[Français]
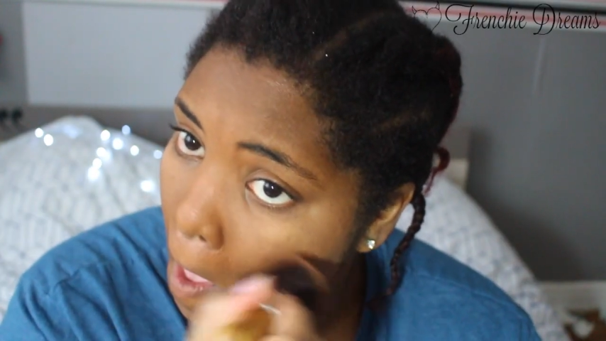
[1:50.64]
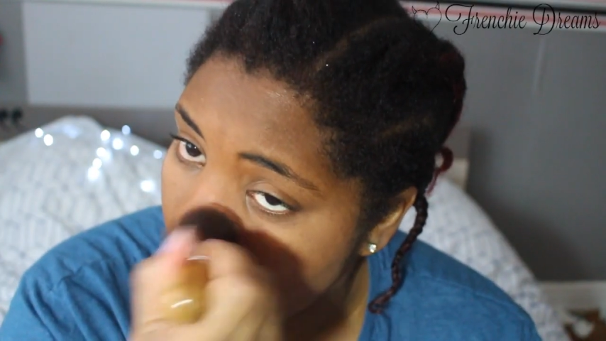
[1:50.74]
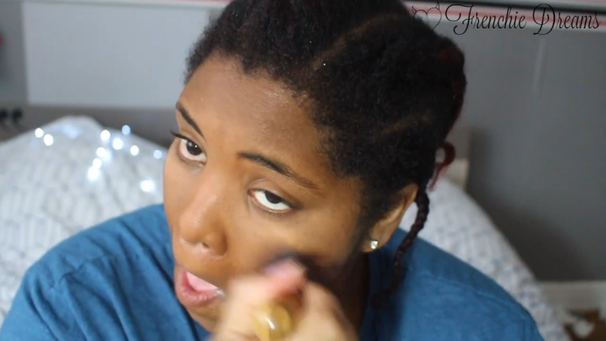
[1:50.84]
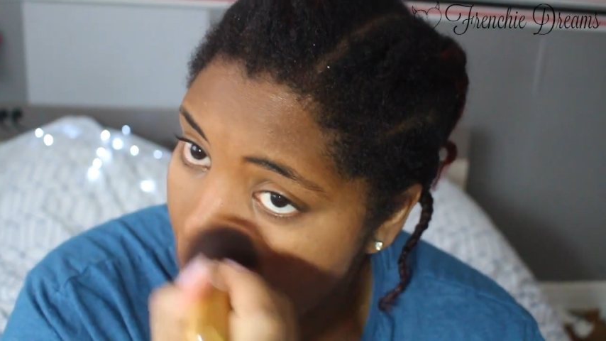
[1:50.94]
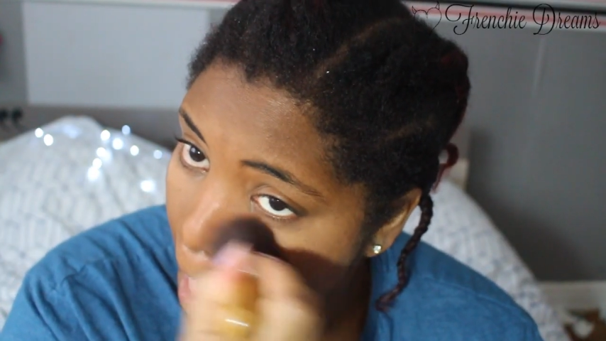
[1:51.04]

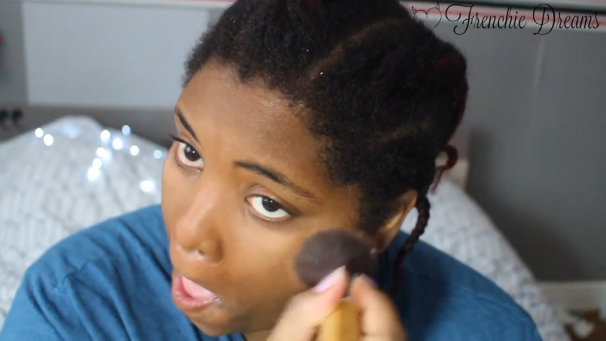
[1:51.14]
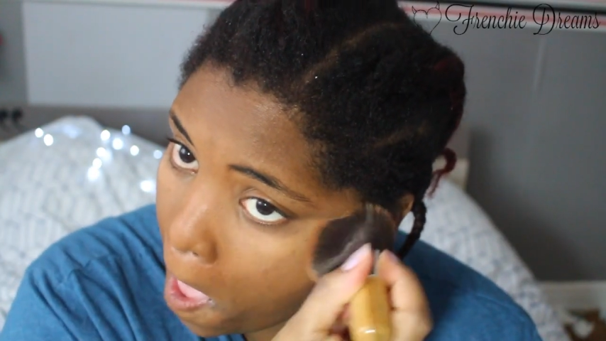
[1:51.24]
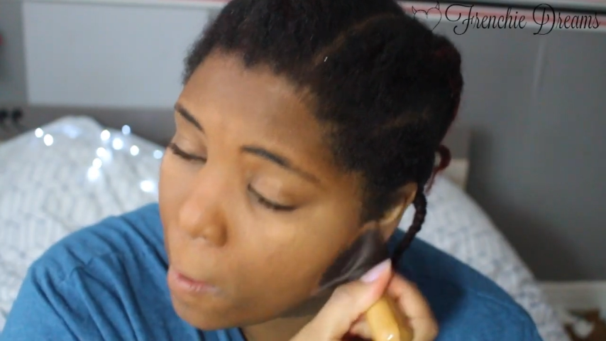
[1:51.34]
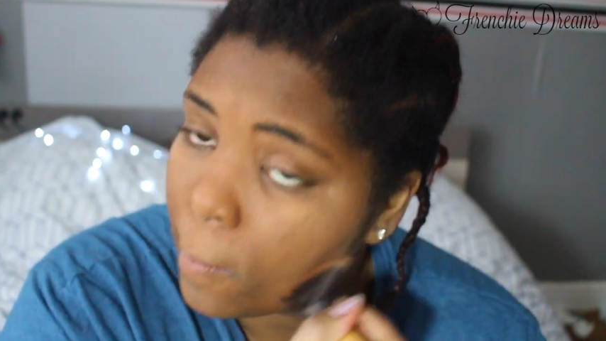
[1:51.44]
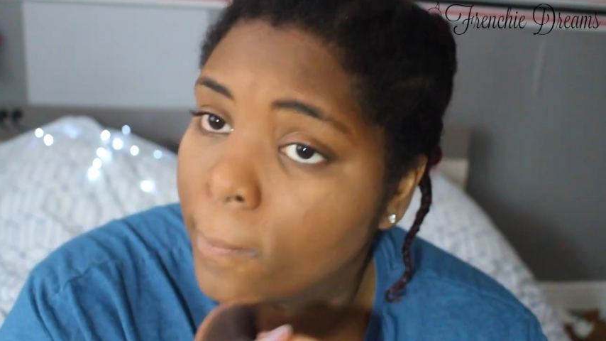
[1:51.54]
je le
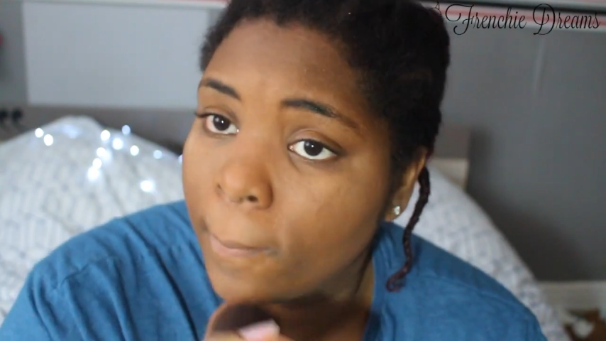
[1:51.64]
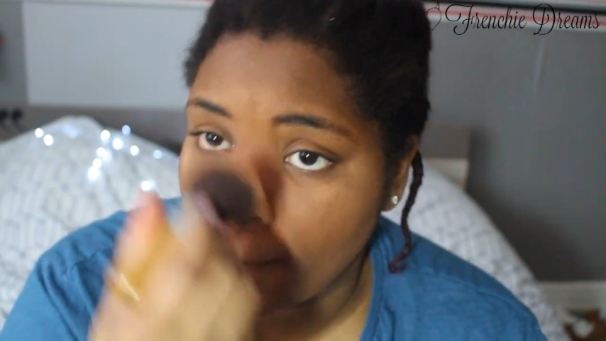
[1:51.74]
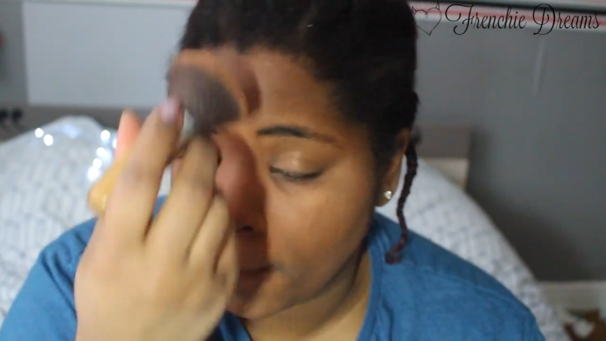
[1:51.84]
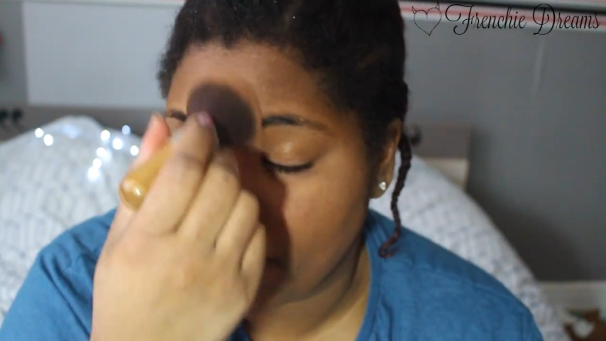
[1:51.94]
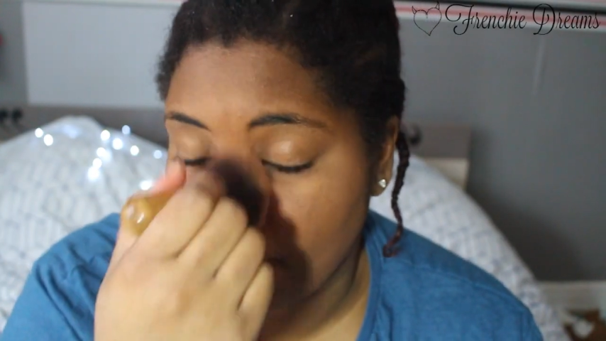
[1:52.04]
mets sur tout le
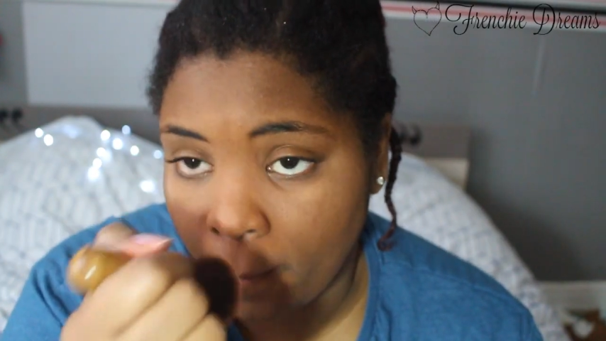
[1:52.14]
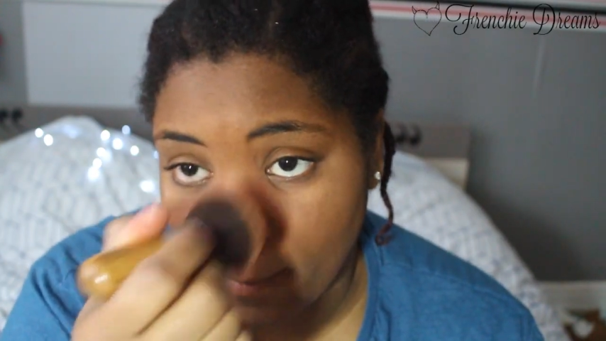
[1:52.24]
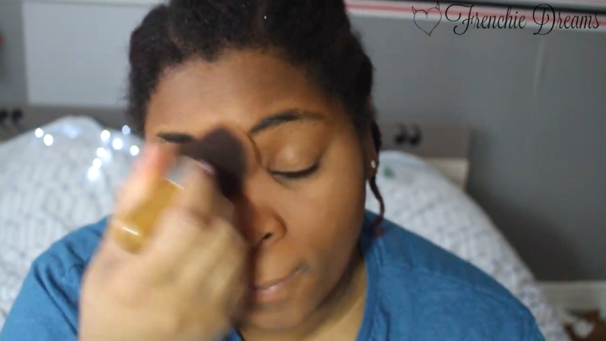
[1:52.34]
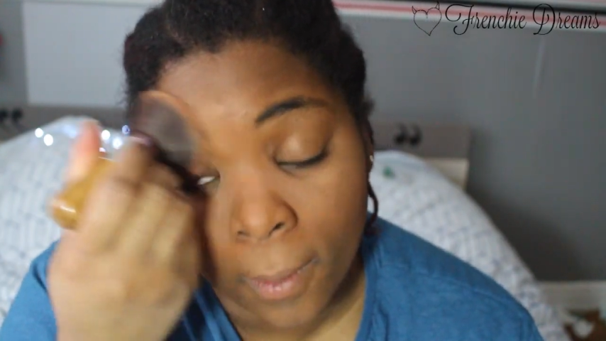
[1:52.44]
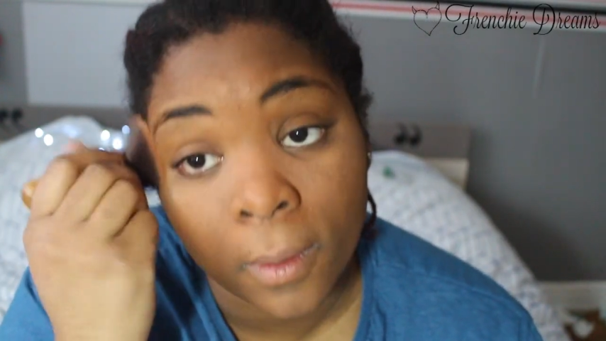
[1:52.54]
reste de
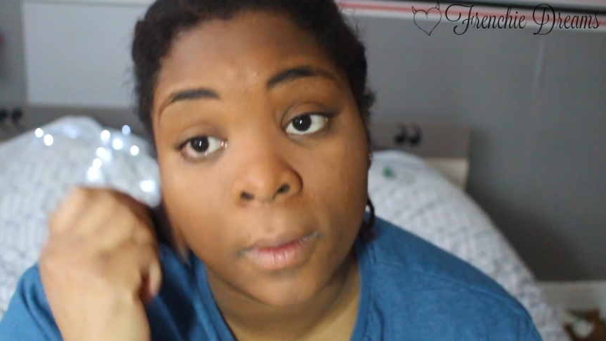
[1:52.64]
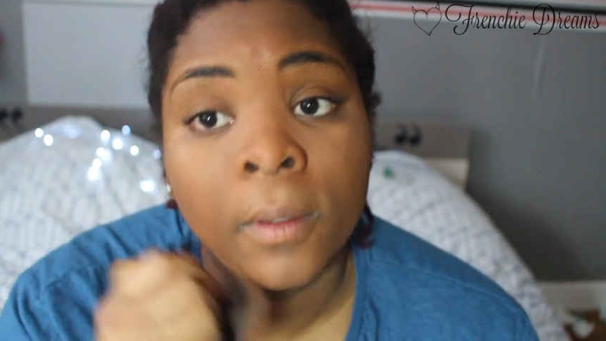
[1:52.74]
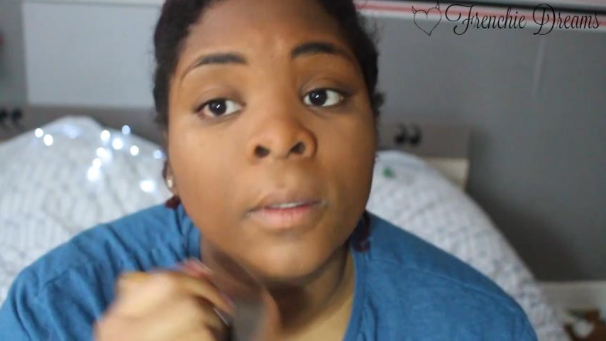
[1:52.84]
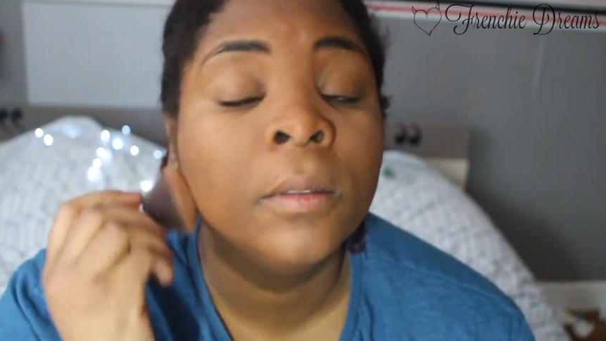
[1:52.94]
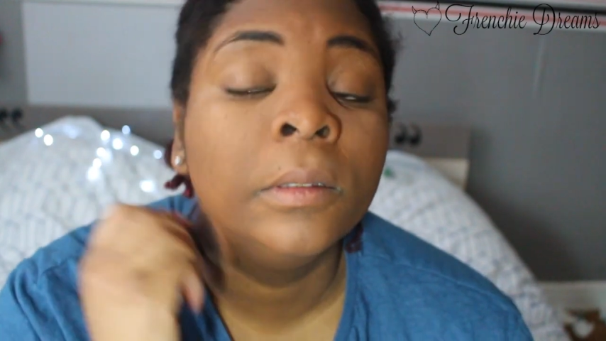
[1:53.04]
mon visage.